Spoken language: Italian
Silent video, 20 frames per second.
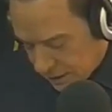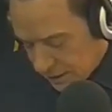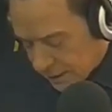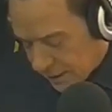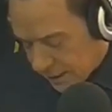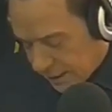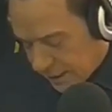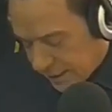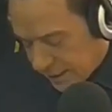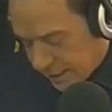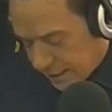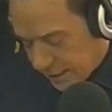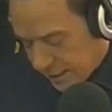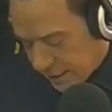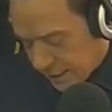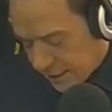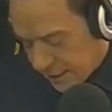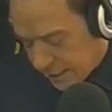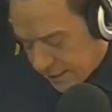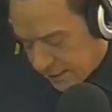Direi
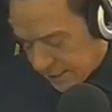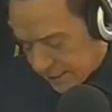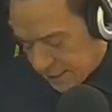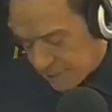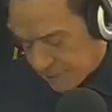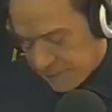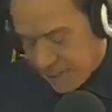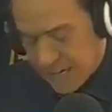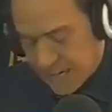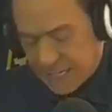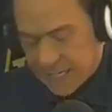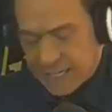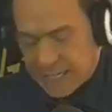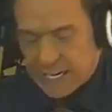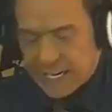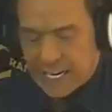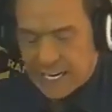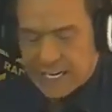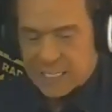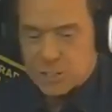che ne vale
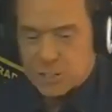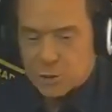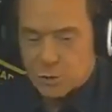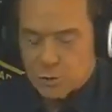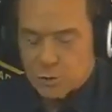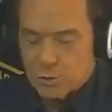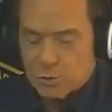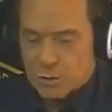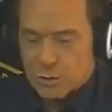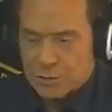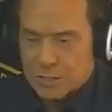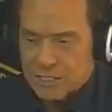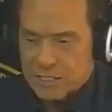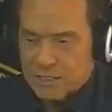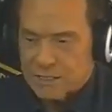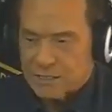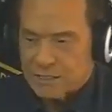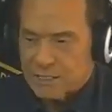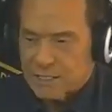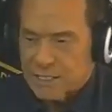
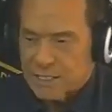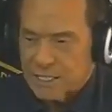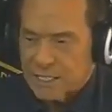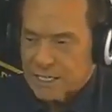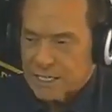assolutamente